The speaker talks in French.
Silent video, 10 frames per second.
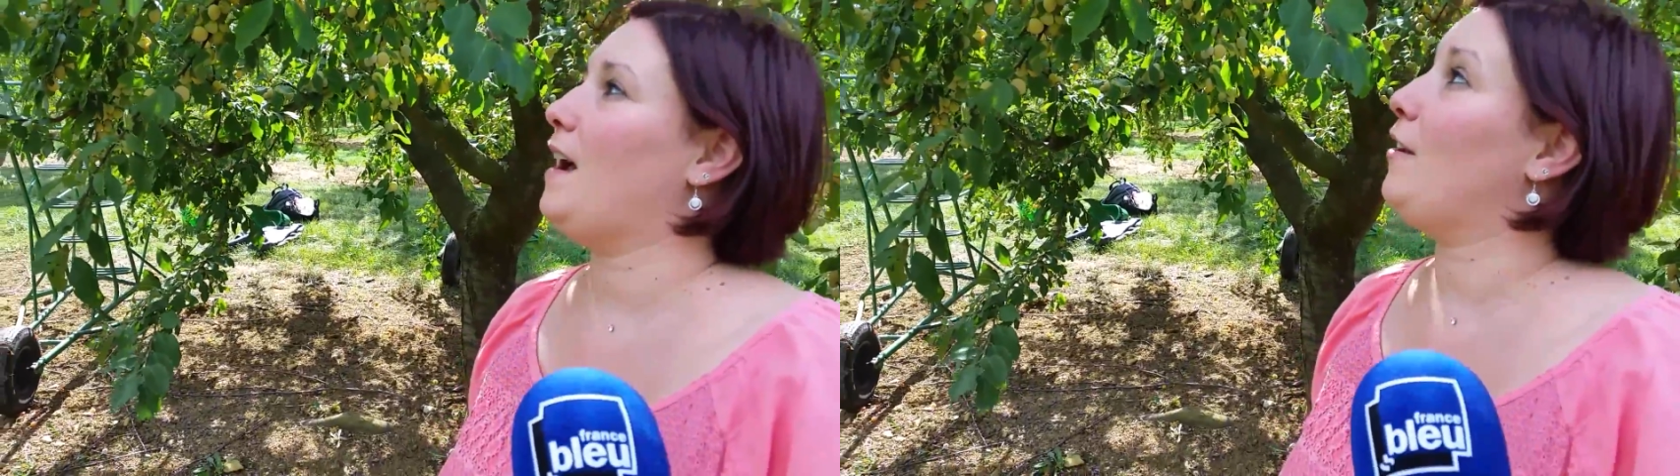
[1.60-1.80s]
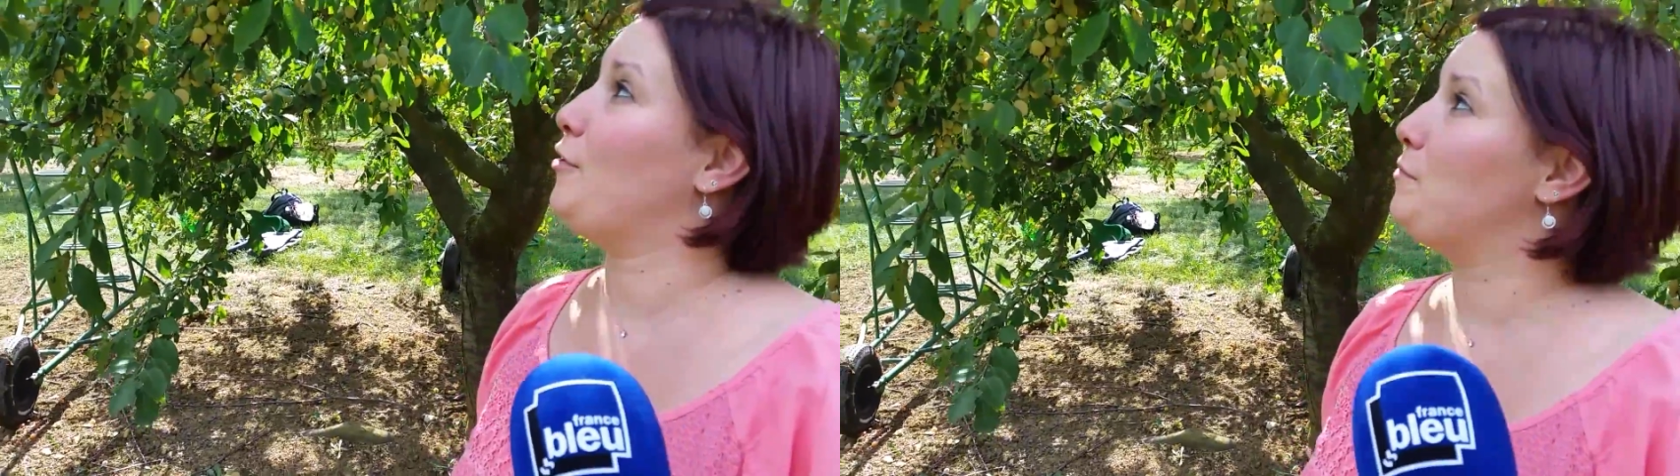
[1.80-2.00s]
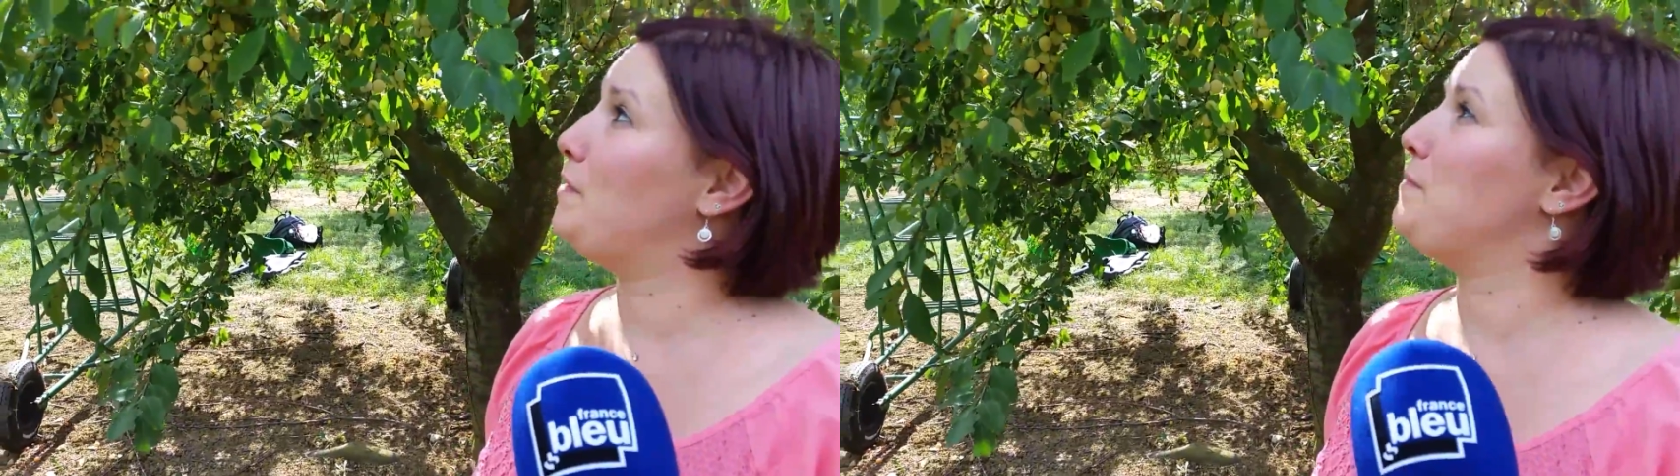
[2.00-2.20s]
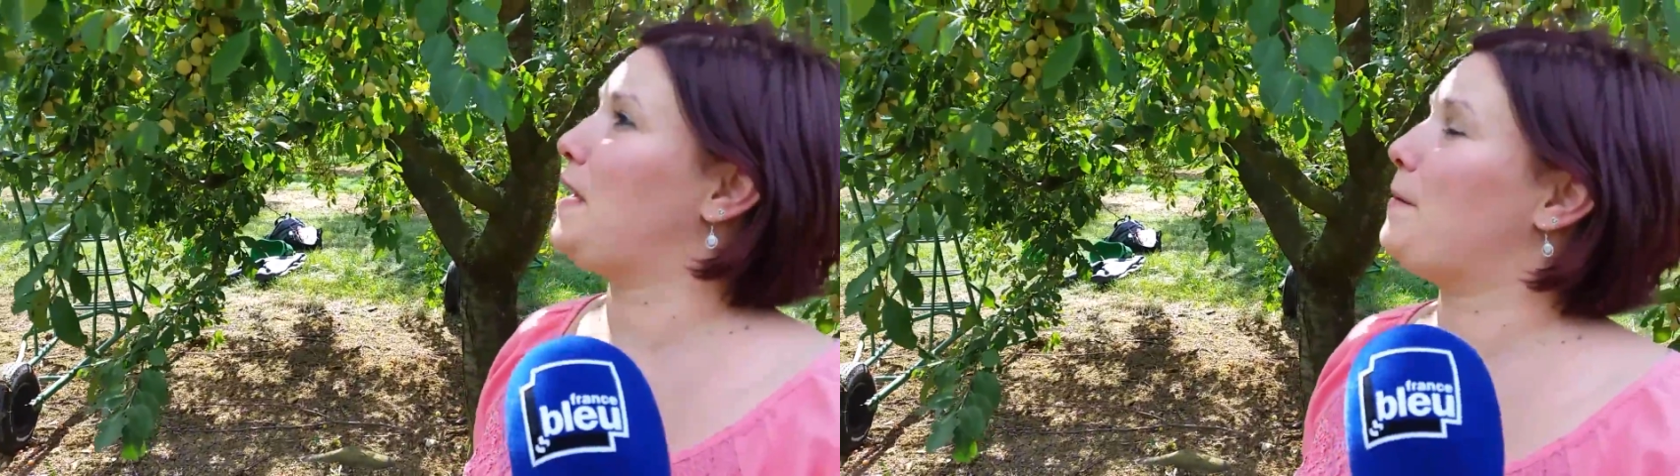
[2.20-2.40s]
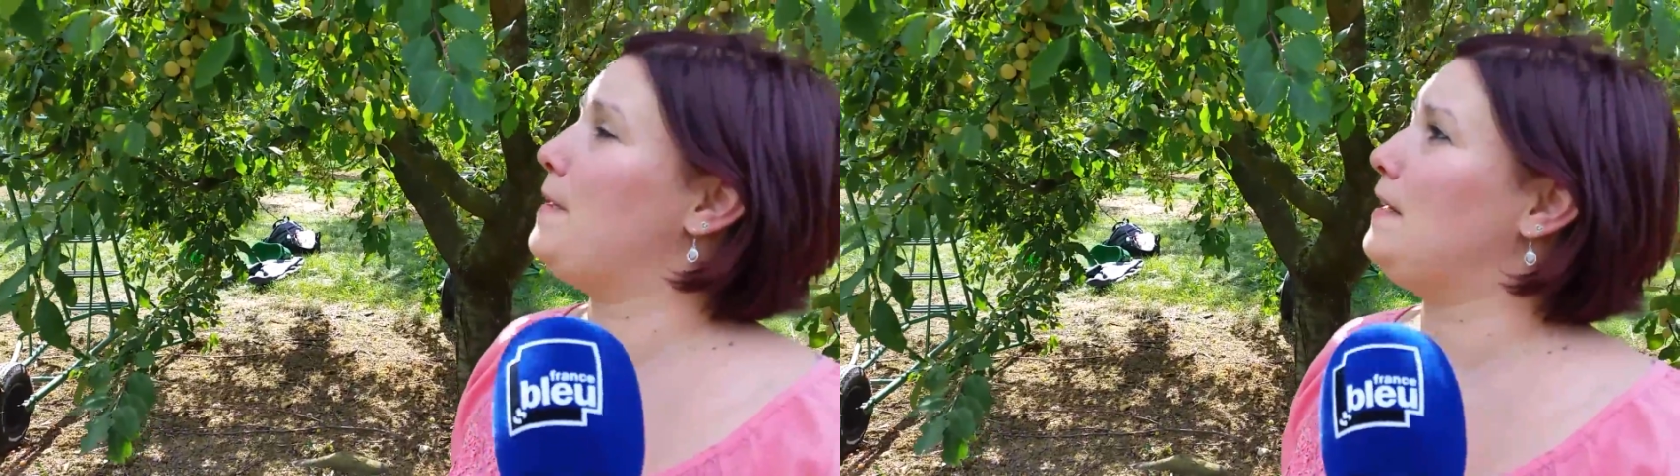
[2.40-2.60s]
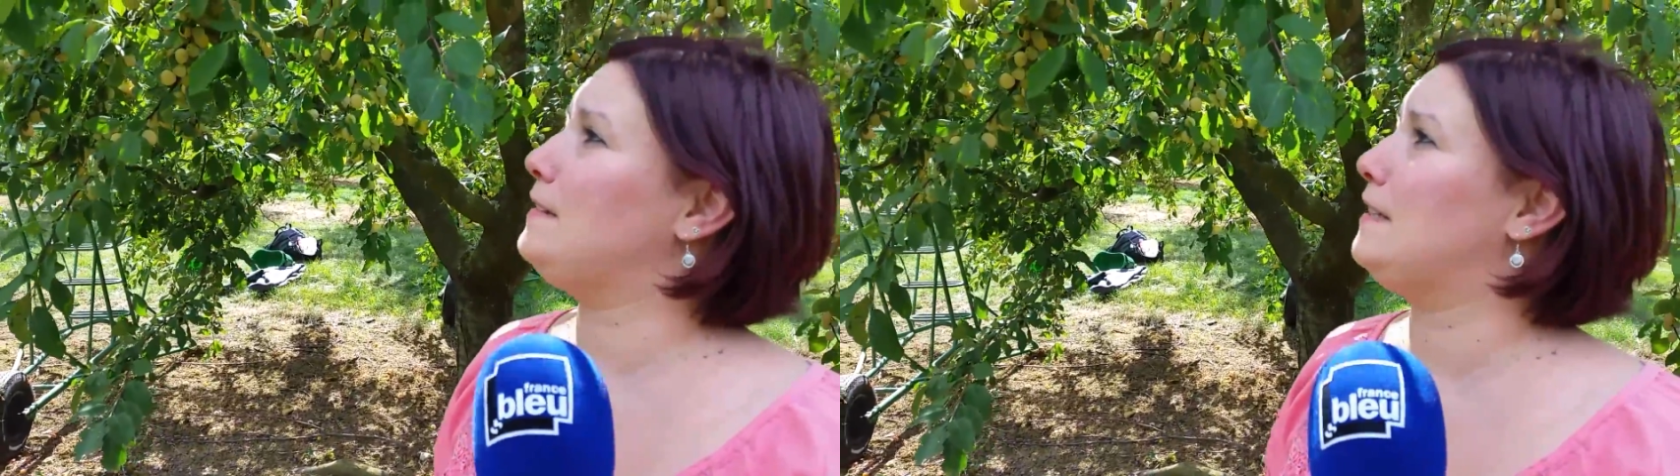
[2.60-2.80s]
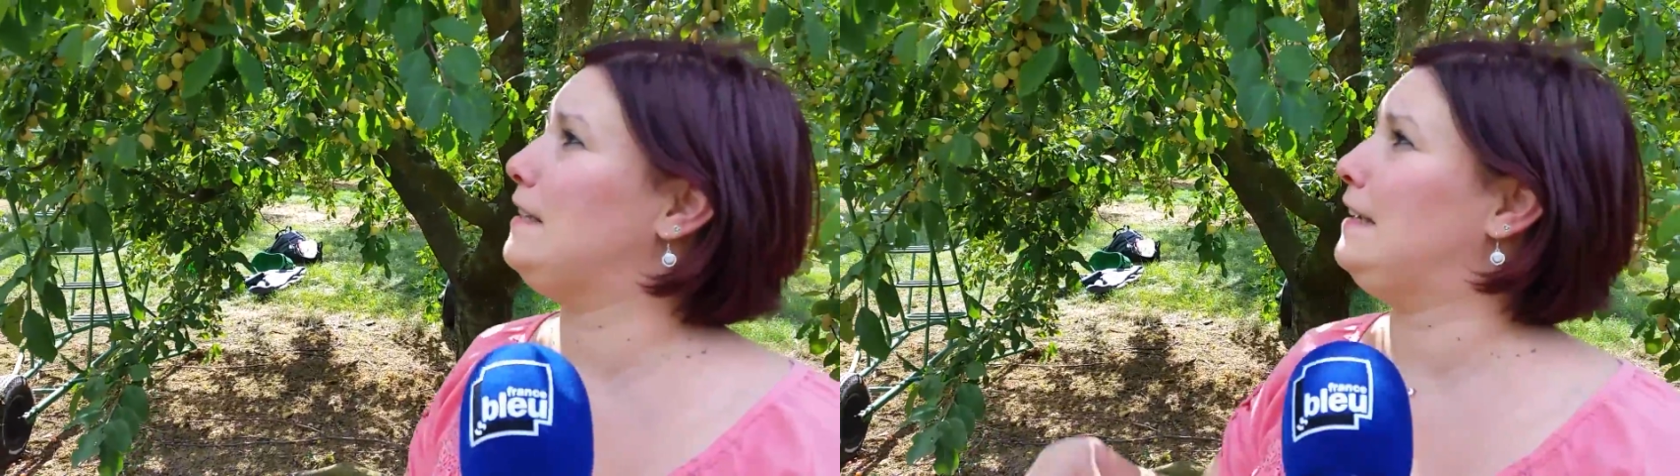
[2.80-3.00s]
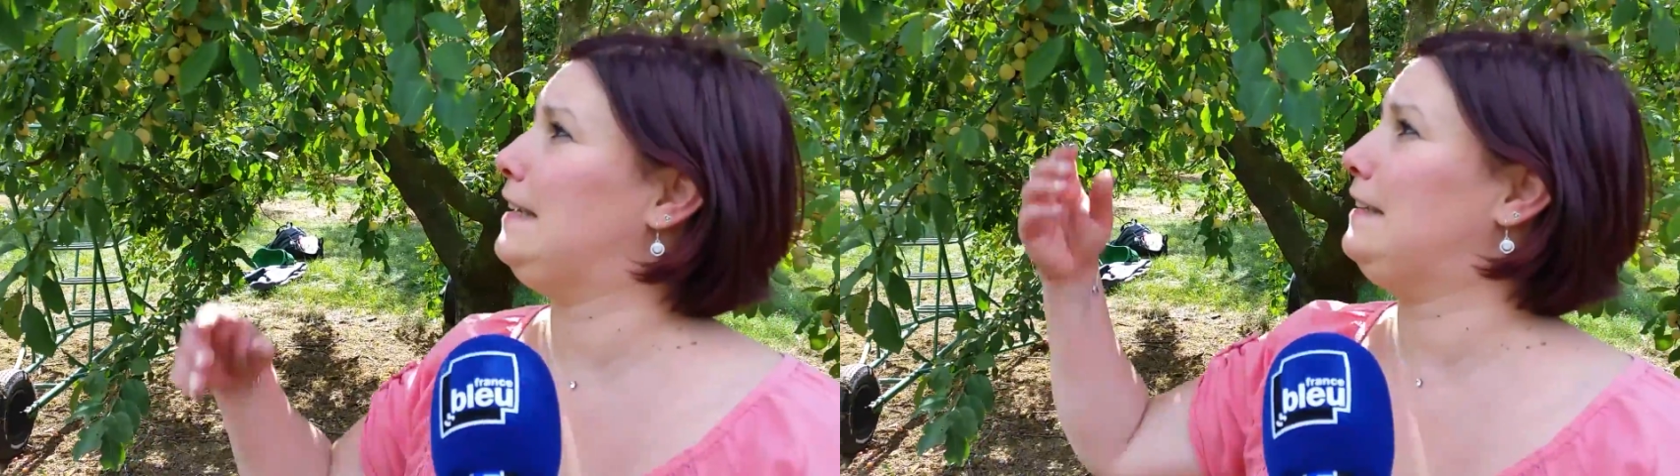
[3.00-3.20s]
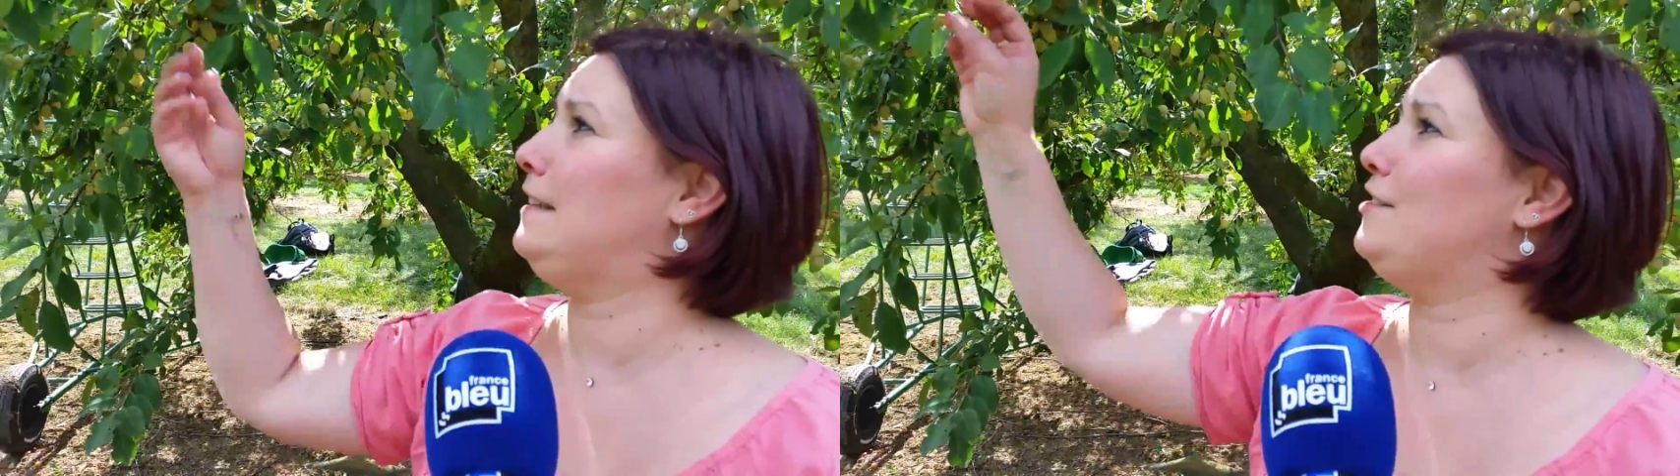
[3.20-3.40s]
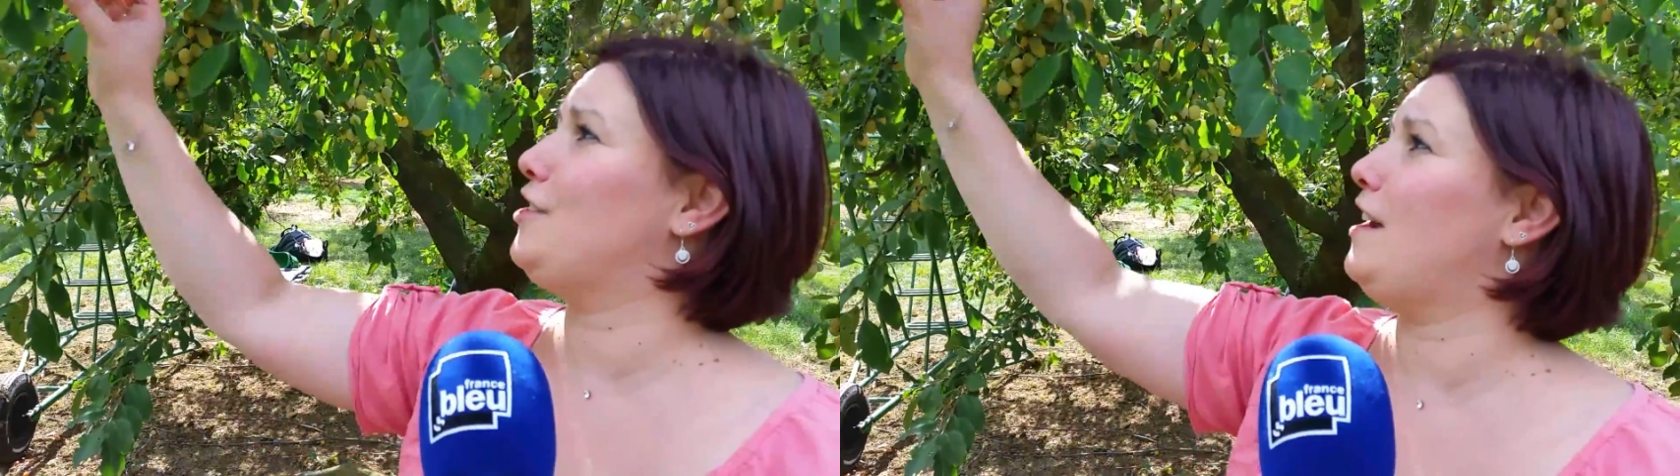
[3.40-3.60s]
Alors, une bonne mirabelle, c'est
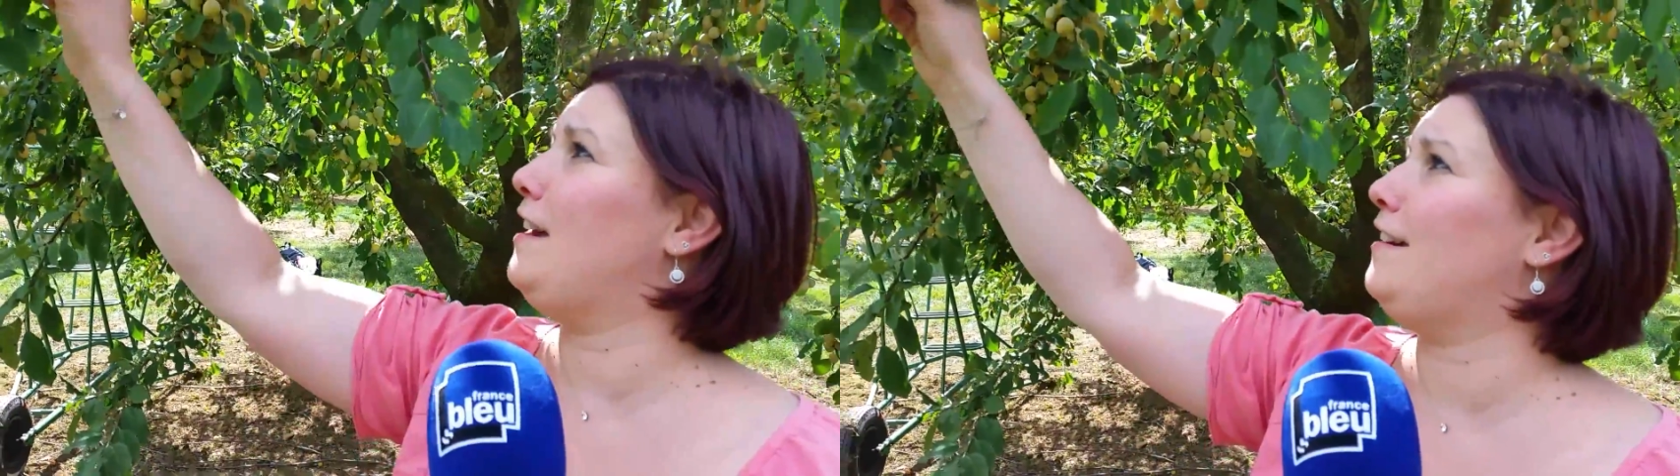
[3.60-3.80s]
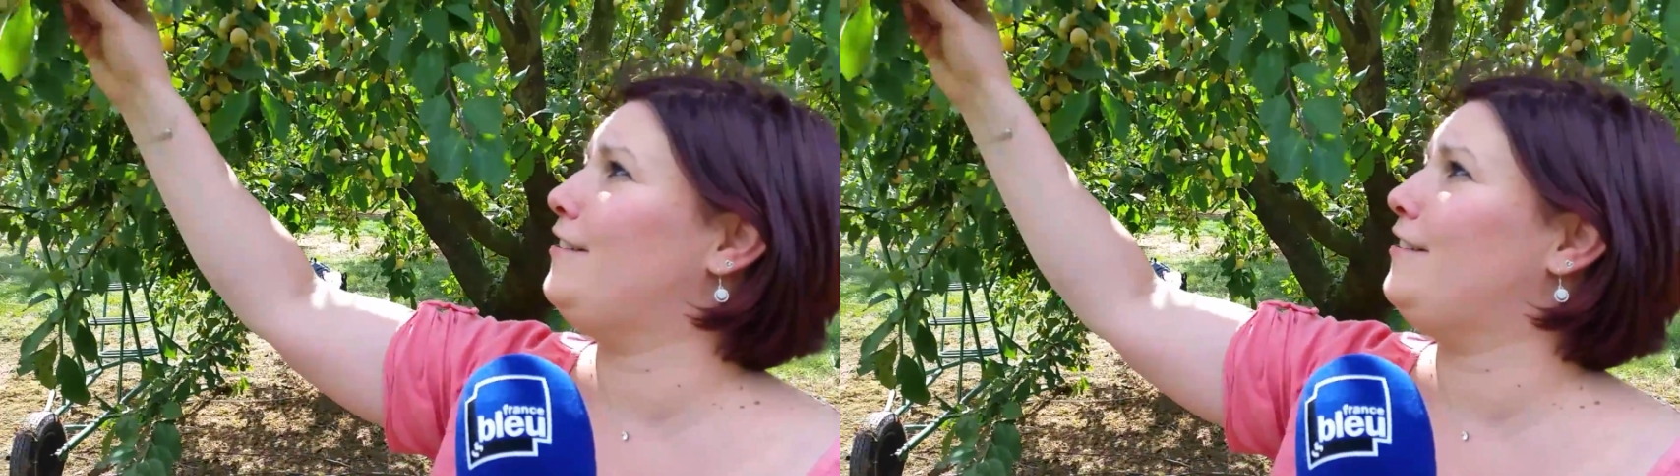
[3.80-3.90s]
déjà